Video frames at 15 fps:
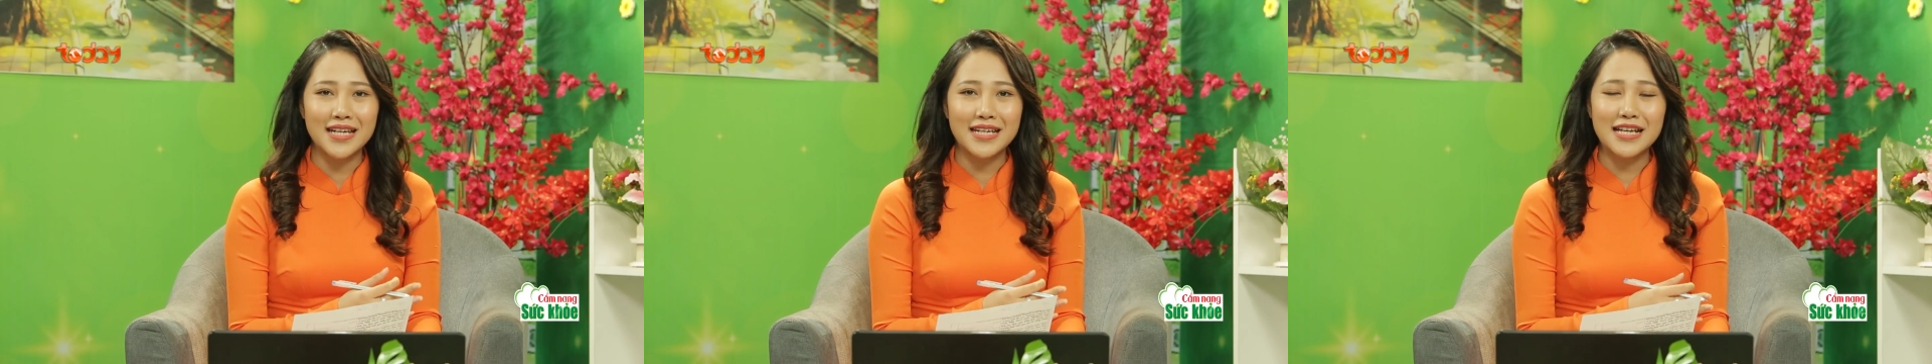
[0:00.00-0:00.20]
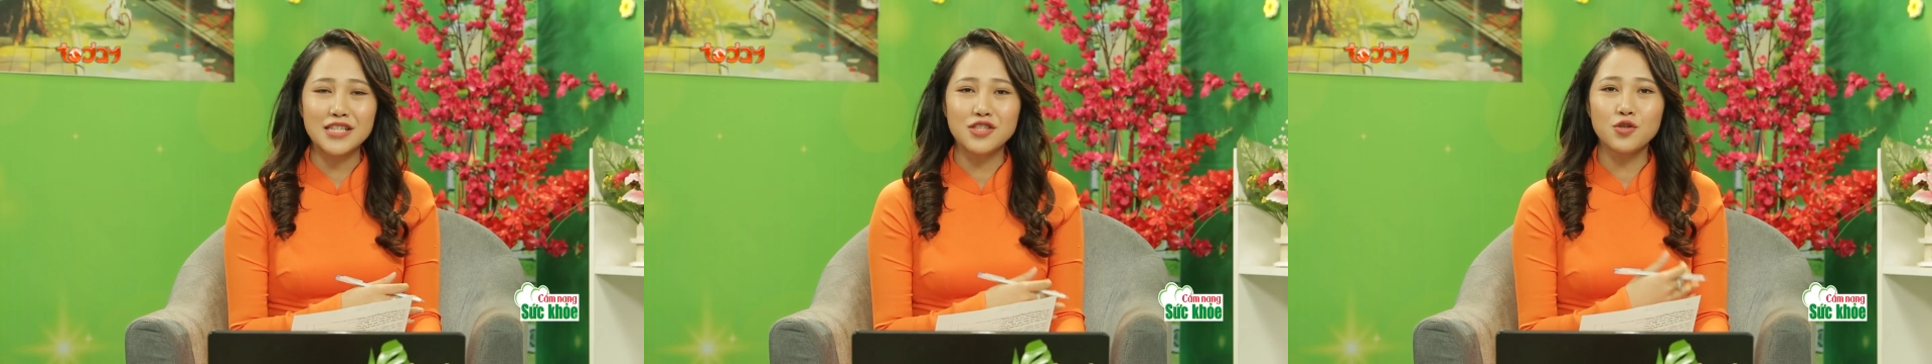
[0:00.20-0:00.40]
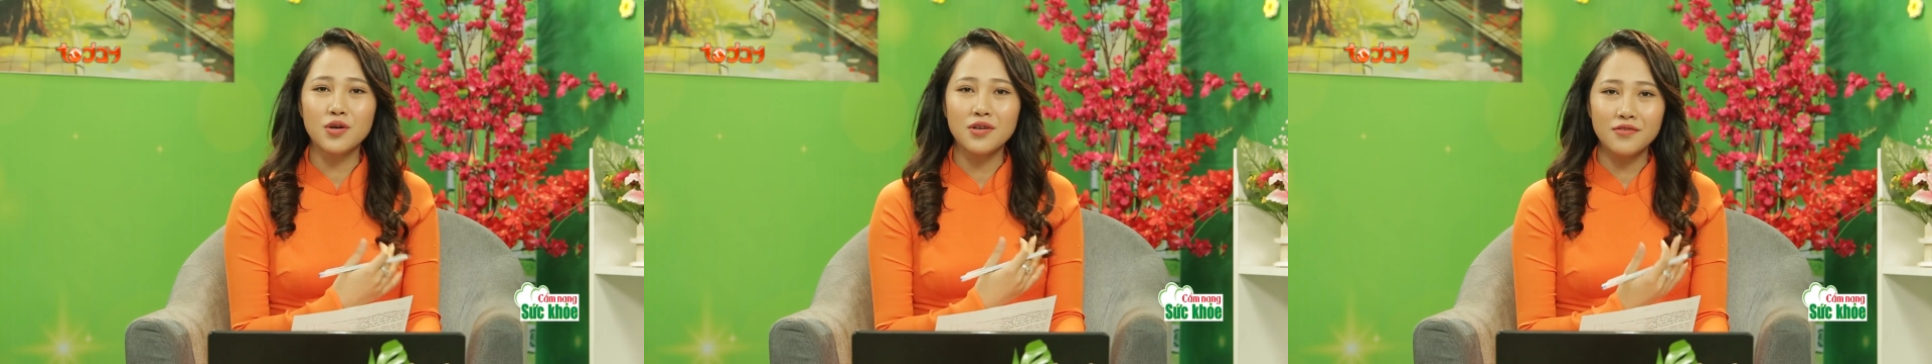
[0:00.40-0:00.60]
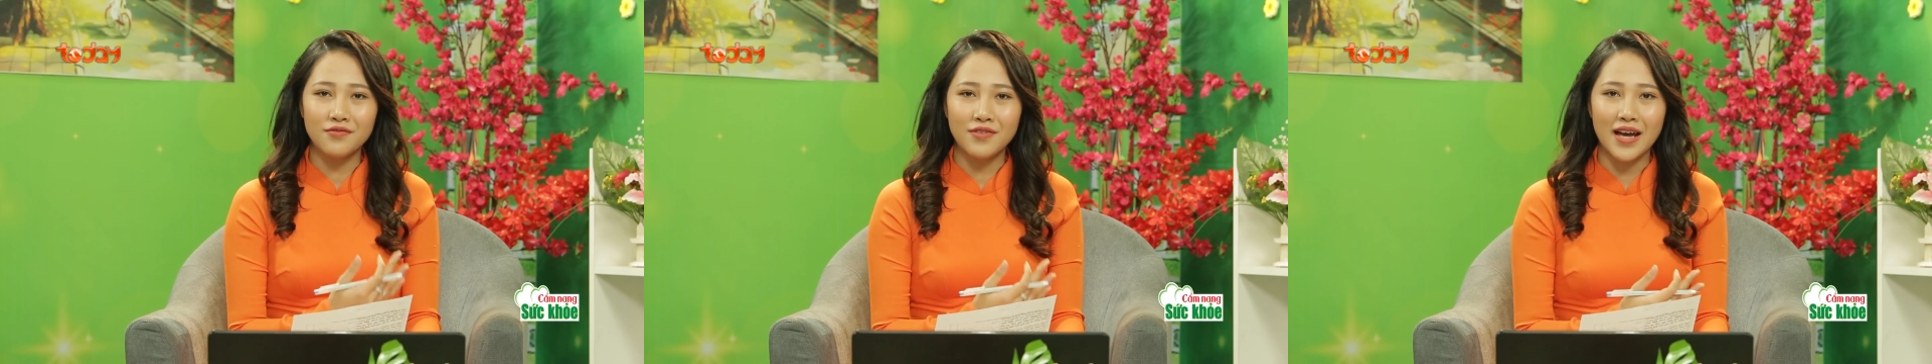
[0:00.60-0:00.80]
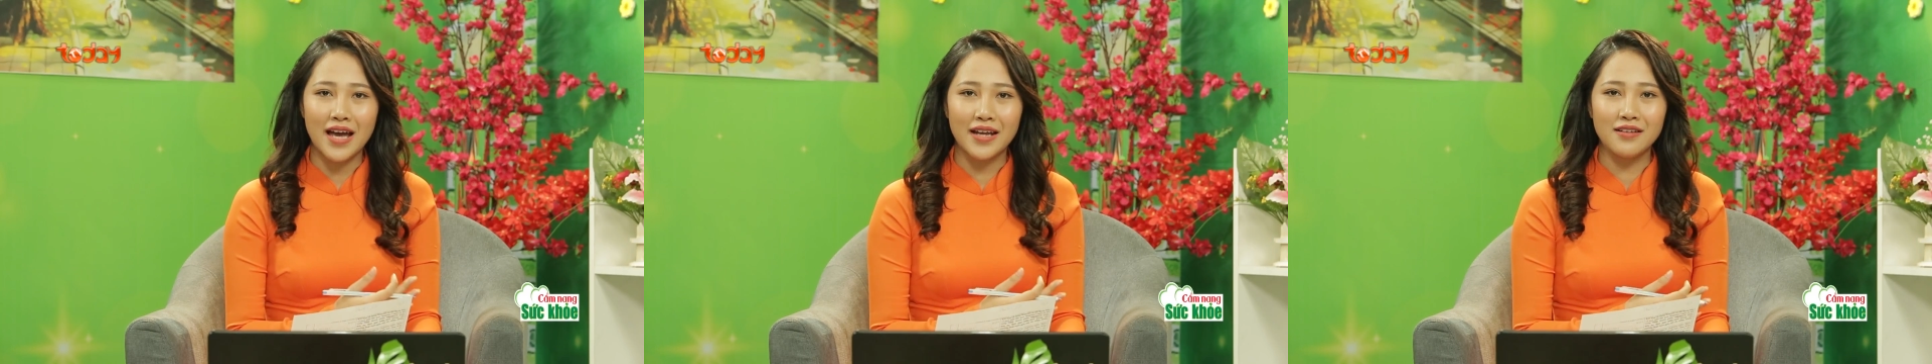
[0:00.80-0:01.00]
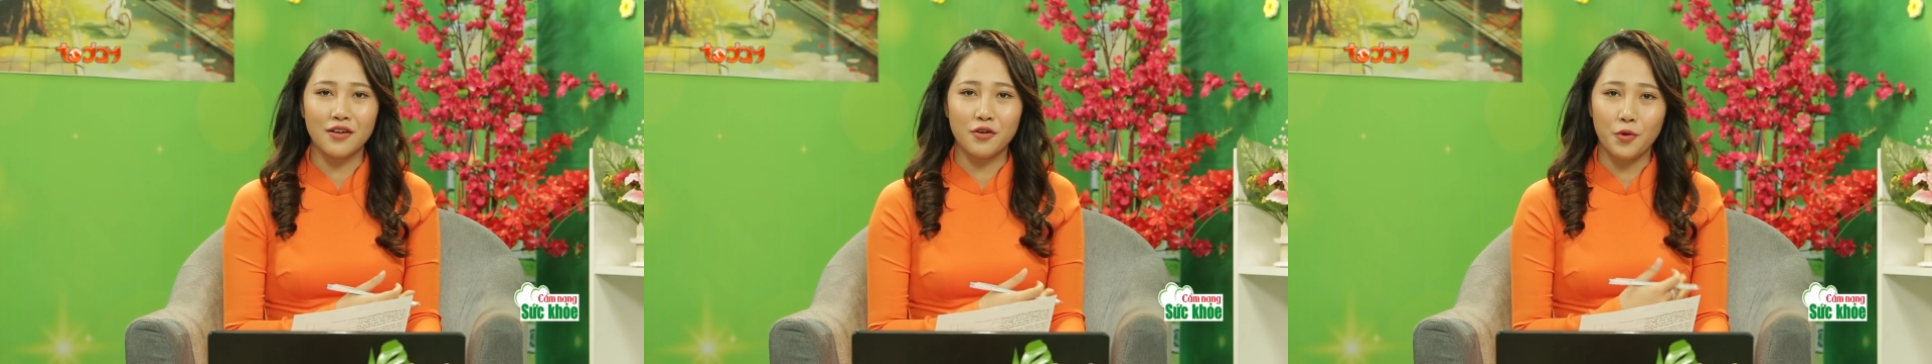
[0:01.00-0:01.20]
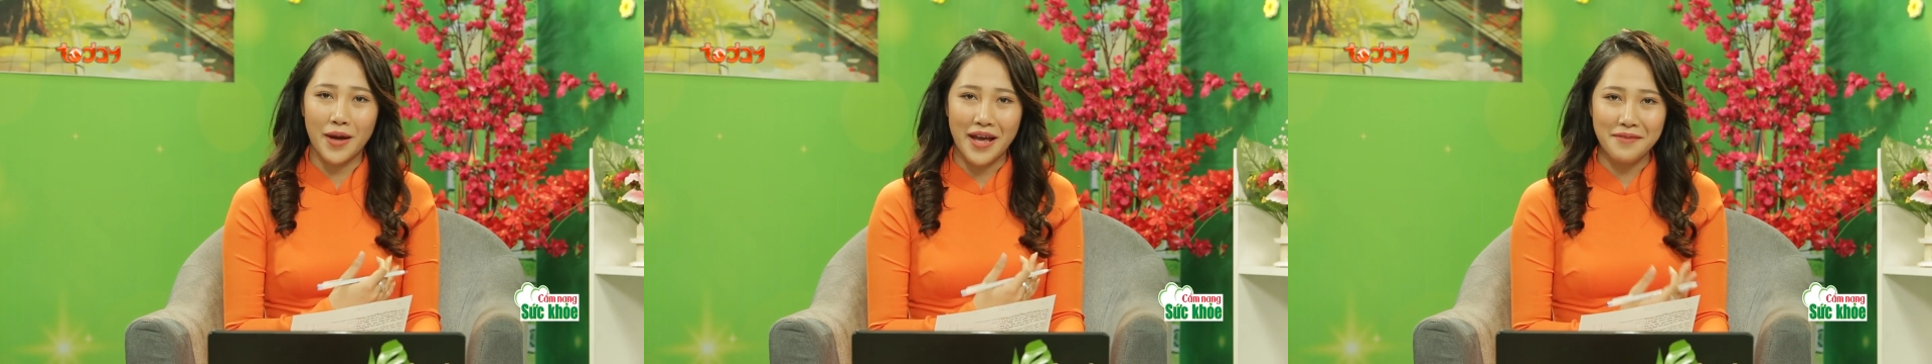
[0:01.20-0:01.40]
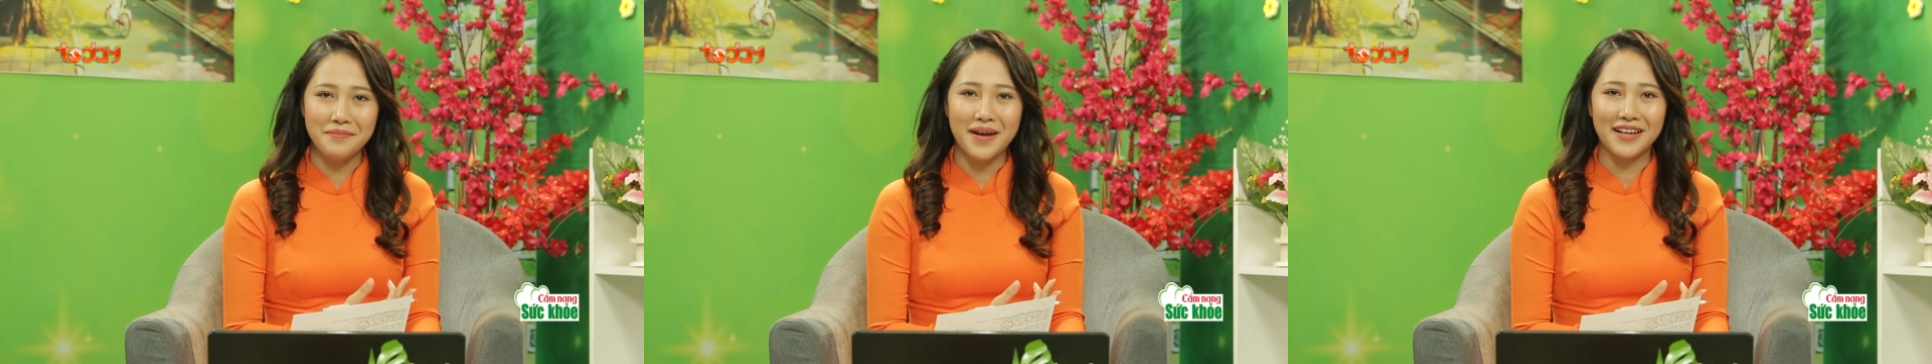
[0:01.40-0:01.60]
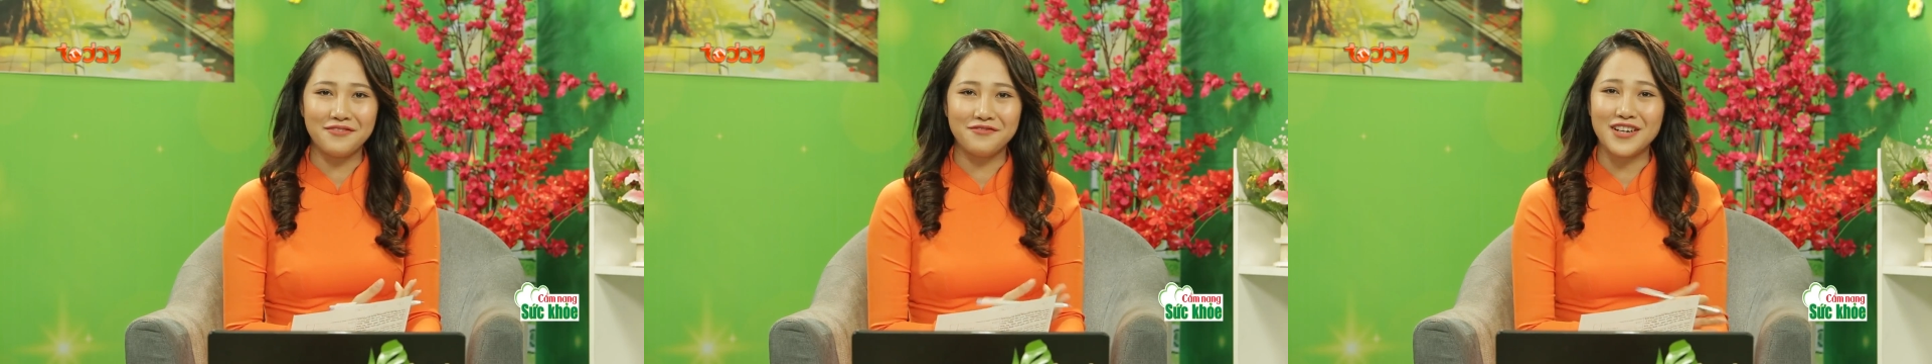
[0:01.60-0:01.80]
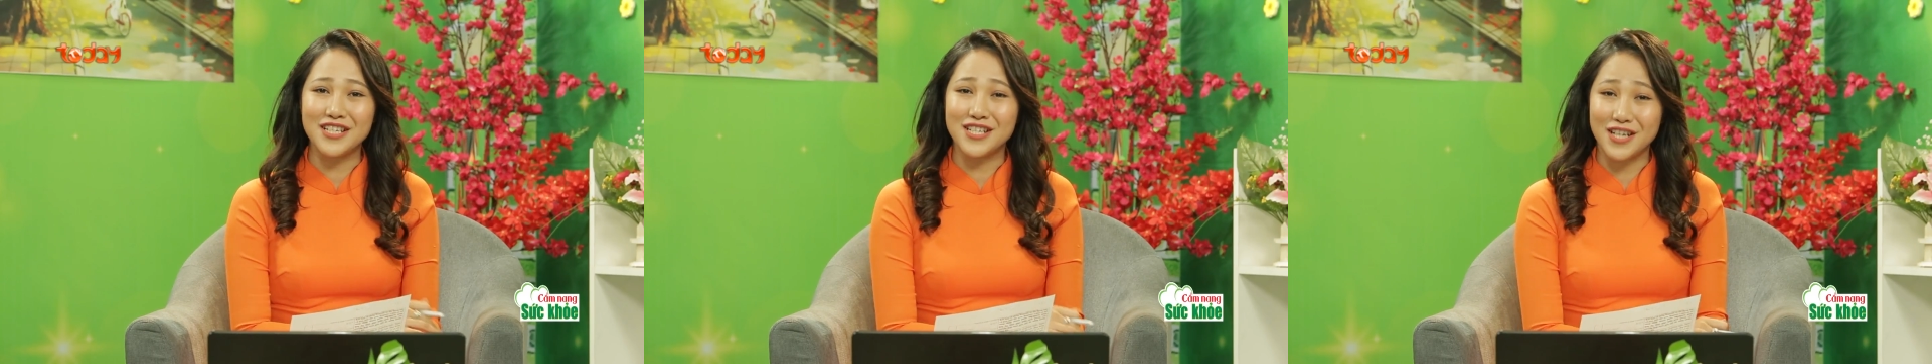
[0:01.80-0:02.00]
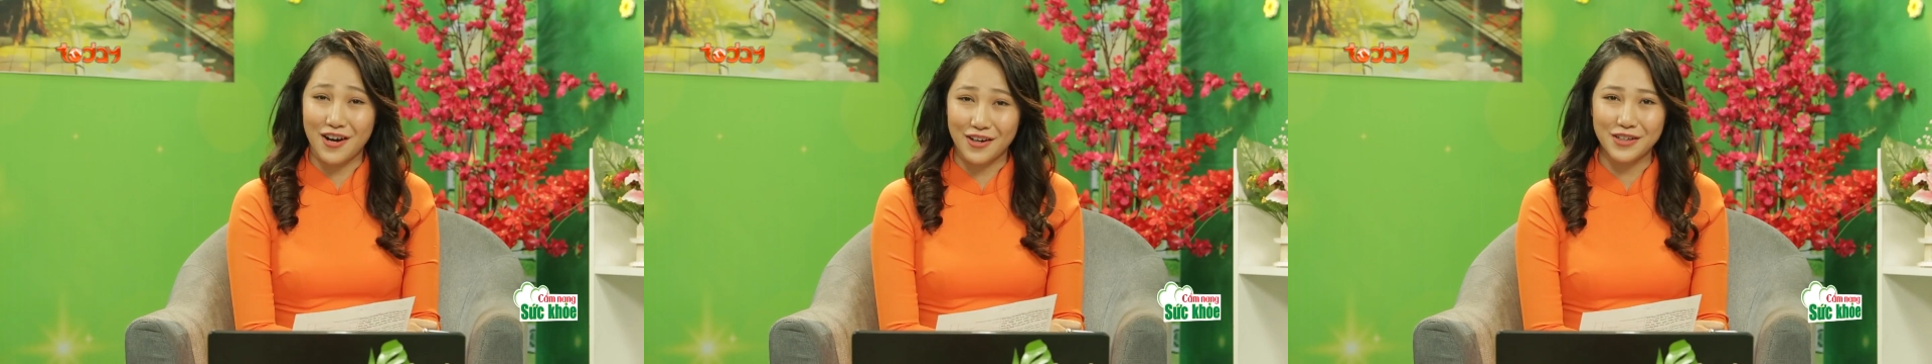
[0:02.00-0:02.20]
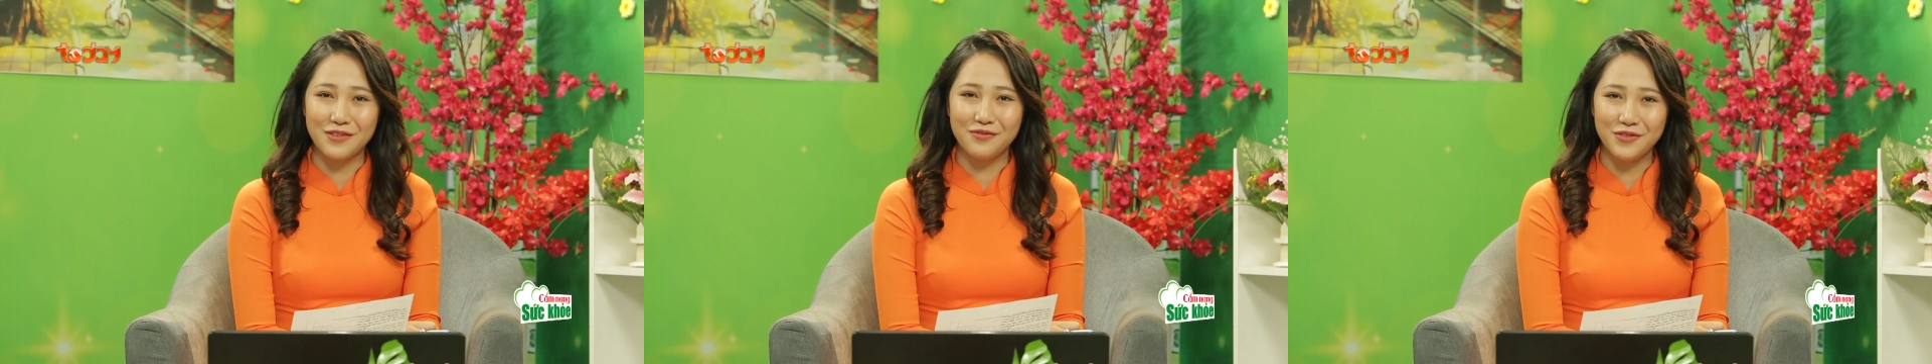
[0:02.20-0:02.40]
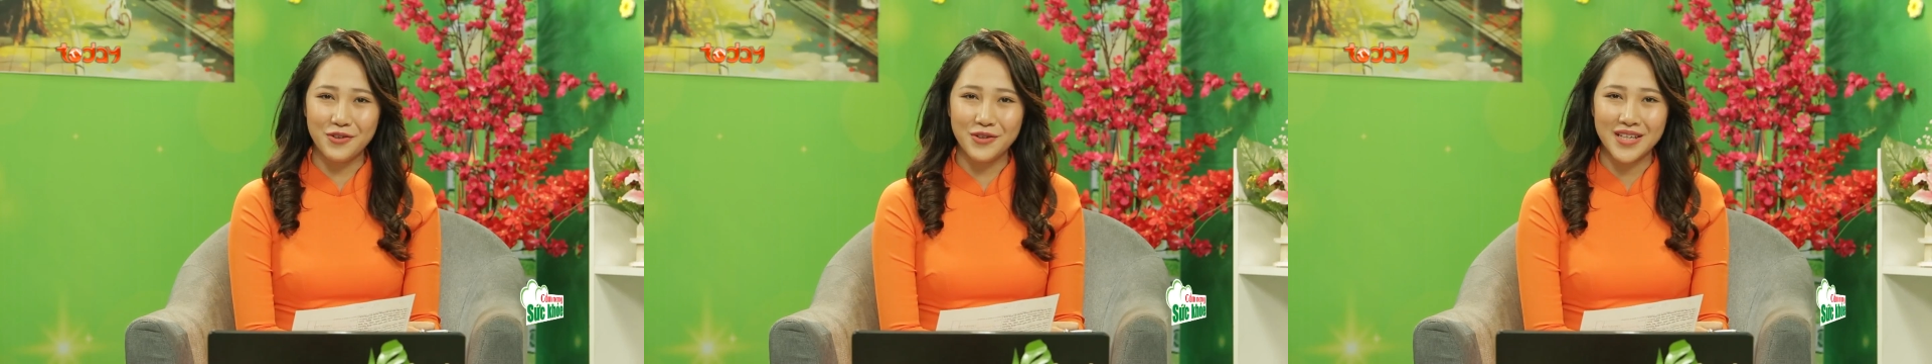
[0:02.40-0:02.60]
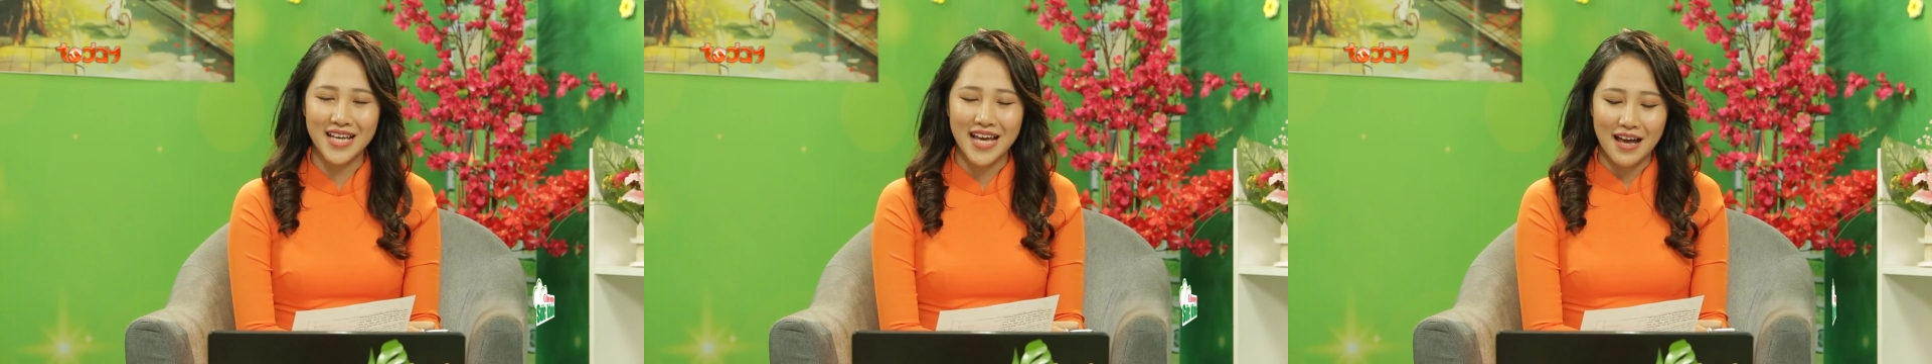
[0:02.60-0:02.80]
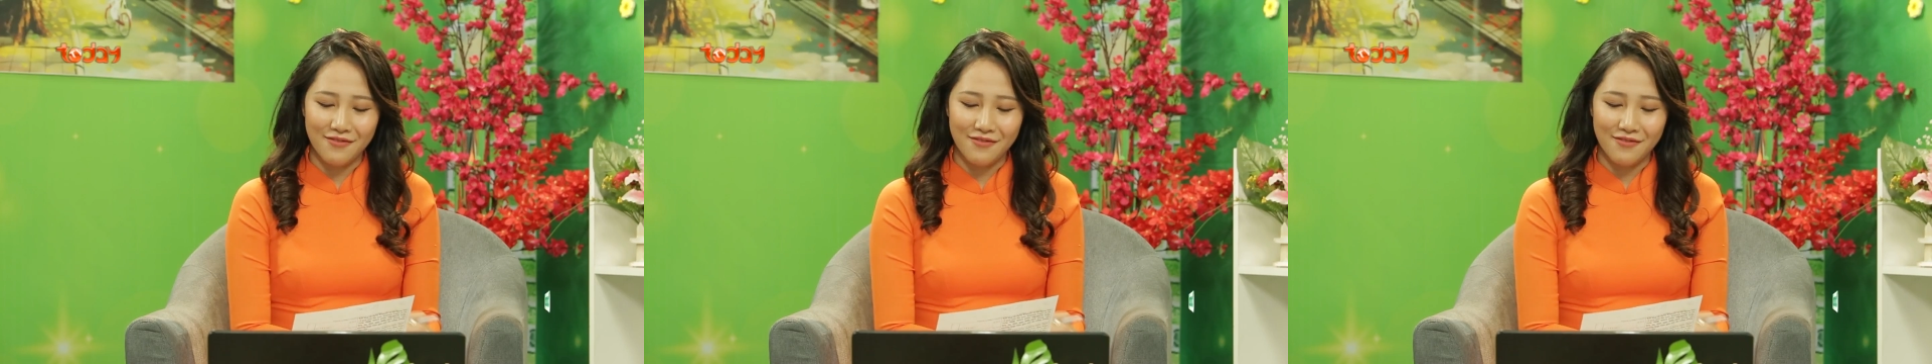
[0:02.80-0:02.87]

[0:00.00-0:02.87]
để xuân về được khỏe mạnh và trọn niềm vui?